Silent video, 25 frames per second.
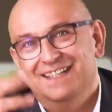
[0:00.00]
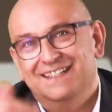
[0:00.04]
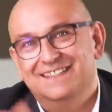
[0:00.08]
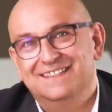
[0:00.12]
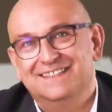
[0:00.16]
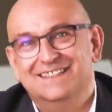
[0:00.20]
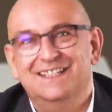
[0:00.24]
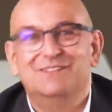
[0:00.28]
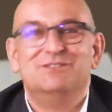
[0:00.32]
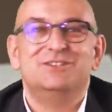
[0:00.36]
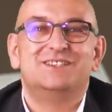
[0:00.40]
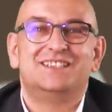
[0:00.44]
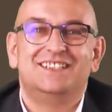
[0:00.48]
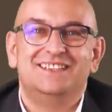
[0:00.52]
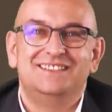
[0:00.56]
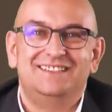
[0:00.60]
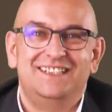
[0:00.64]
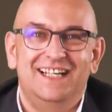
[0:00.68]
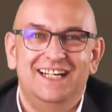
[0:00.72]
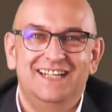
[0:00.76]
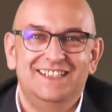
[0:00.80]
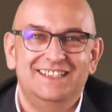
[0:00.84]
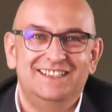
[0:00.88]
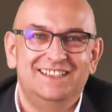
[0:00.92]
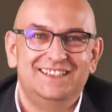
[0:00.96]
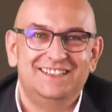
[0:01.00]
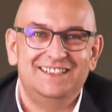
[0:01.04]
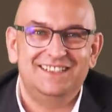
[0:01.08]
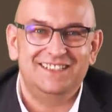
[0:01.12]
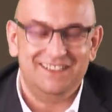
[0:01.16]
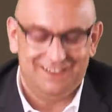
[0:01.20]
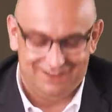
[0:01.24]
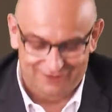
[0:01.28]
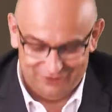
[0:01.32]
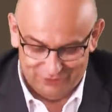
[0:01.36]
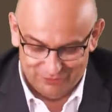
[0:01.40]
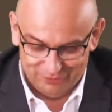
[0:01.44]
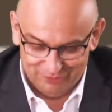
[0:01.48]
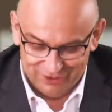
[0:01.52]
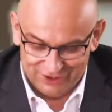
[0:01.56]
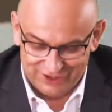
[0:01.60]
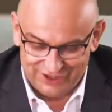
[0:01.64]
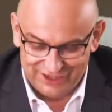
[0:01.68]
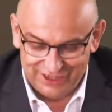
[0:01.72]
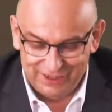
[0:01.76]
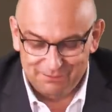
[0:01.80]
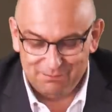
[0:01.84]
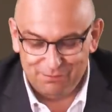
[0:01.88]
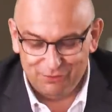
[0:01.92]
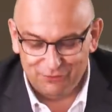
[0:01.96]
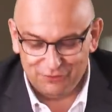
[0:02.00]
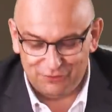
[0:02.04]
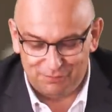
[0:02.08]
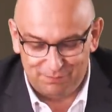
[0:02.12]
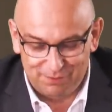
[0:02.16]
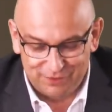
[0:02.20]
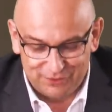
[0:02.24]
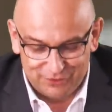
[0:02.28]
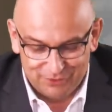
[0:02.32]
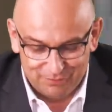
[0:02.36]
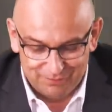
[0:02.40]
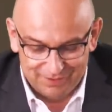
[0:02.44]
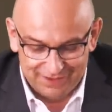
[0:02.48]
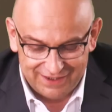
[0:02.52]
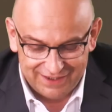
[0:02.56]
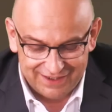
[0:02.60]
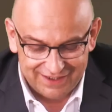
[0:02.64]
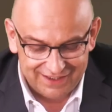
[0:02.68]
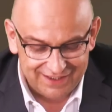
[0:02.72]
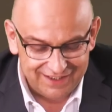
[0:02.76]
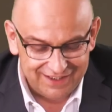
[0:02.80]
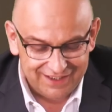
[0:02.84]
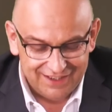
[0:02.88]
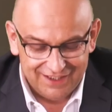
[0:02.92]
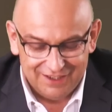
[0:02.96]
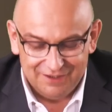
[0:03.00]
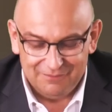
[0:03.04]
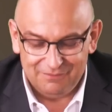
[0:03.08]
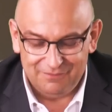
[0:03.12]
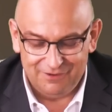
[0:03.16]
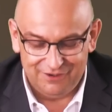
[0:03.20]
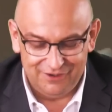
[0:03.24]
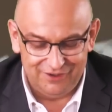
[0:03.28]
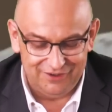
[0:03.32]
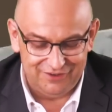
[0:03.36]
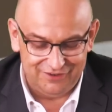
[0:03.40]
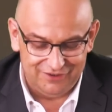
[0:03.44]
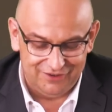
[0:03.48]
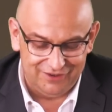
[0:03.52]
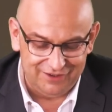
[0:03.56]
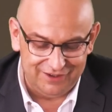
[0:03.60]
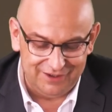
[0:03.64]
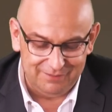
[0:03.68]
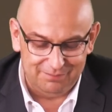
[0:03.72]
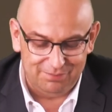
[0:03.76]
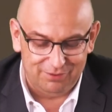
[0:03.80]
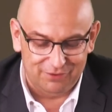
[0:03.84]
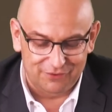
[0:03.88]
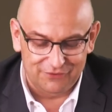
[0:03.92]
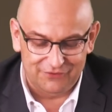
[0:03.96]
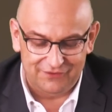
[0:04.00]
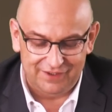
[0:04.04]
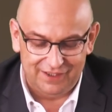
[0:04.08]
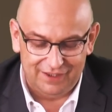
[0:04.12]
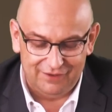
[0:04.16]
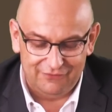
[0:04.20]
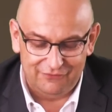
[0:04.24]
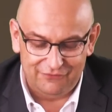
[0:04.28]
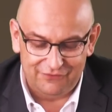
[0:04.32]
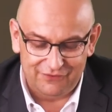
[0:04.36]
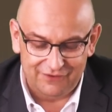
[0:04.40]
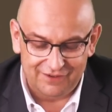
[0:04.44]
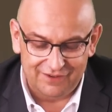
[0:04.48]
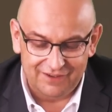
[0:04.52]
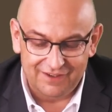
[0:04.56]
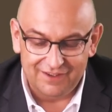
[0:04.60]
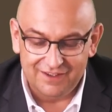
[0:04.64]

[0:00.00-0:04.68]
Servus, grüßt euch. Habe ich eine schöne Post bekommen. War natürlich die Post auf.